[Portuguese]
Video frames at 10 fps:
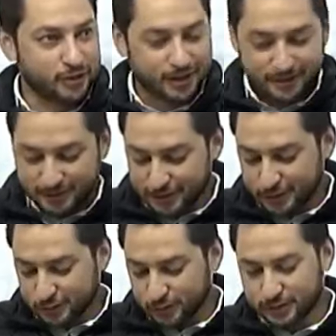eu que
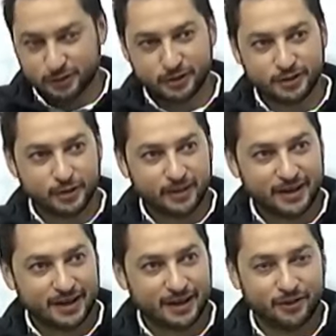agradeço aqui, Leandro
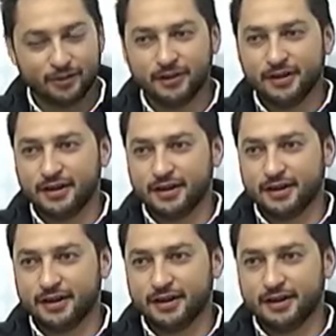Amaral.
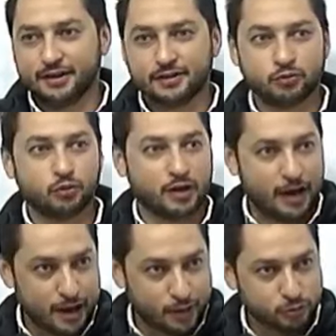Ah
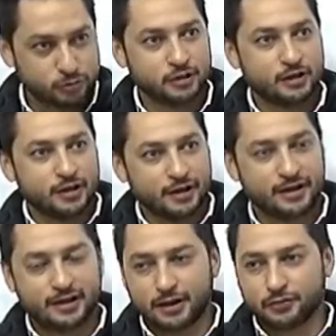Carlos
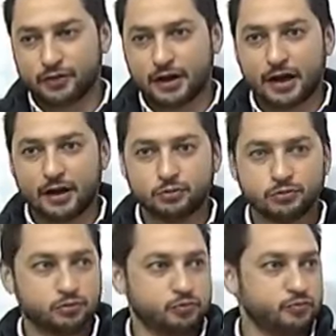é, Carvalho,
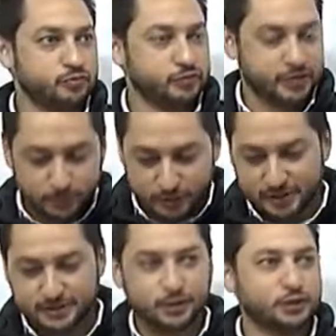fizemos
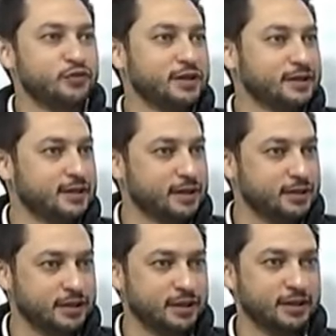questão de vir até
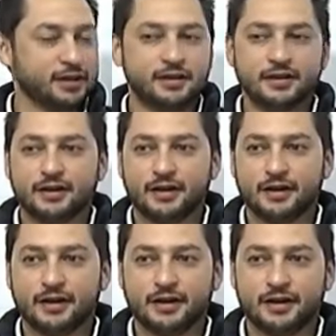aqui.
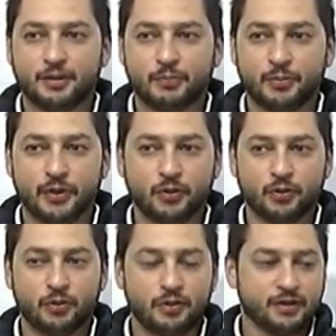É,
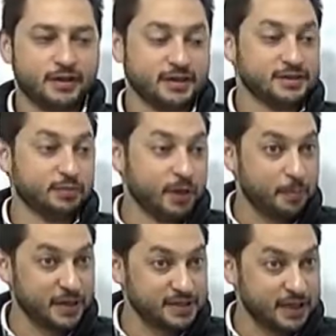primeiro, eh, na
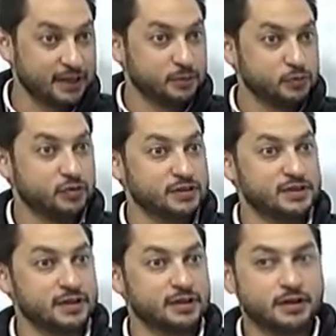semana passada íamos
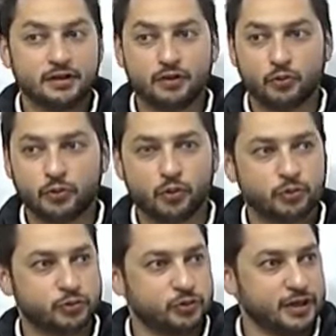fazer um
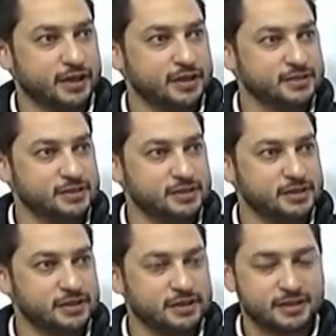encontro desses
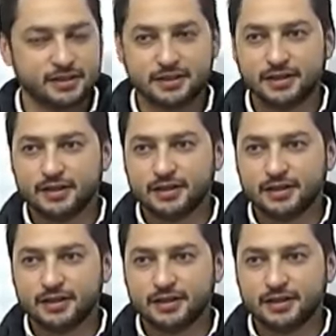e, e,